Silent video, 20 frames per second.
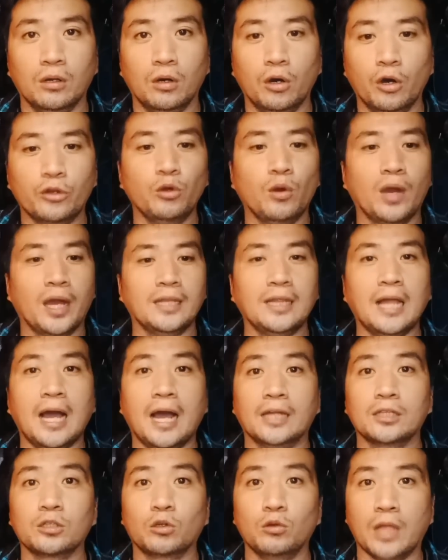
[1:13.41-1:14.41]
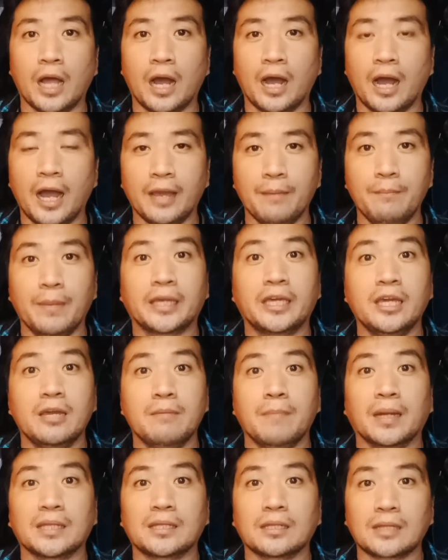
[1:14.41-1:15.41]
or yung kailangan ko lang ay
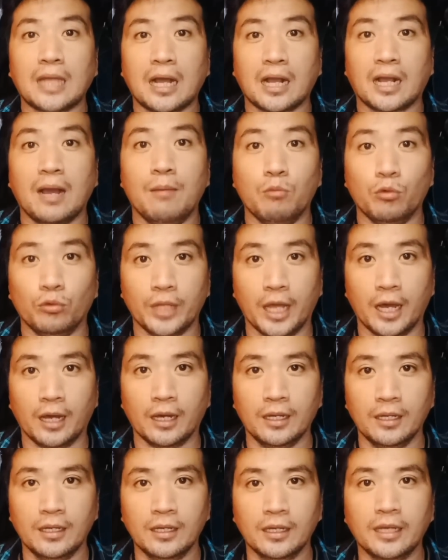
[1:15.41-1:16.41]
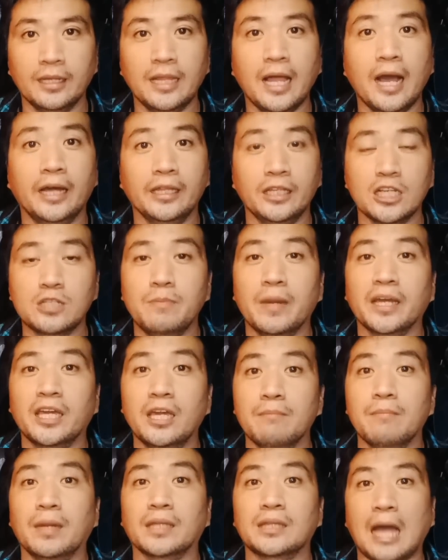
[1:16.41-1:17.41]
maging matatag ka muna. Kailangan is
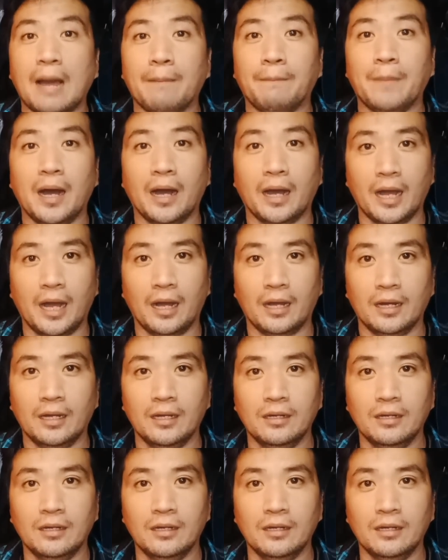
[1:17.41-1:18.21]
maging matapang ka,